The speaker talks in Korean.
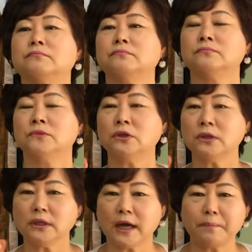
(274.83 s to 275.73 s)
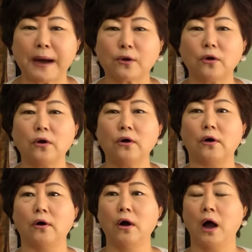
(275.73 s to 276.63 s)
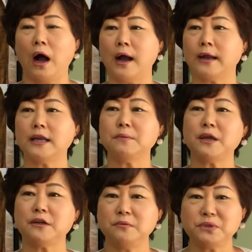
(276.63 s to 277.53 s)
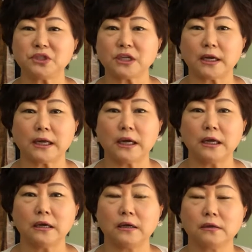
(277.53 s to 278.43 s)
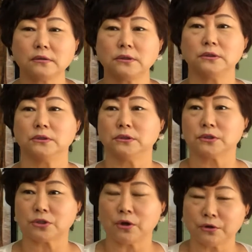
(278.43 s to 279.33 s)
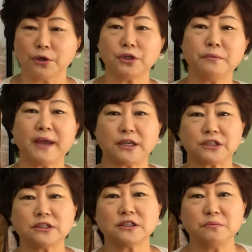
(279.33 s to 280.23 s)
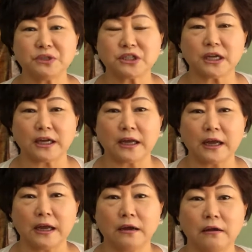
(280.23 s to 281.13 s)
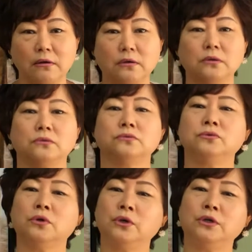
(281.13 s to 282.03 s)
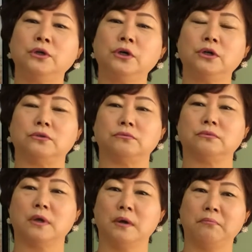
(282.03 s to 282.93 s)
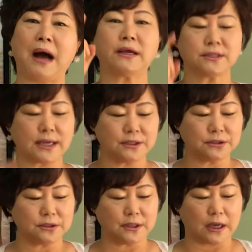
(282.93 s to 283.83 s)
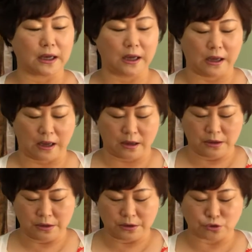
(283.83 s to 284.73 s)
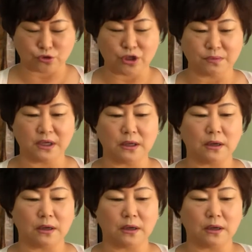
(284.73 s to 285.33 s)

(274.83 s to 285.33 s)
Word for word: 너희가 바로 하나님의 일을 믿지 않아 성령님이 하시는 걸 믿지 않아 너희는 마귀 사녀들이야 예수님이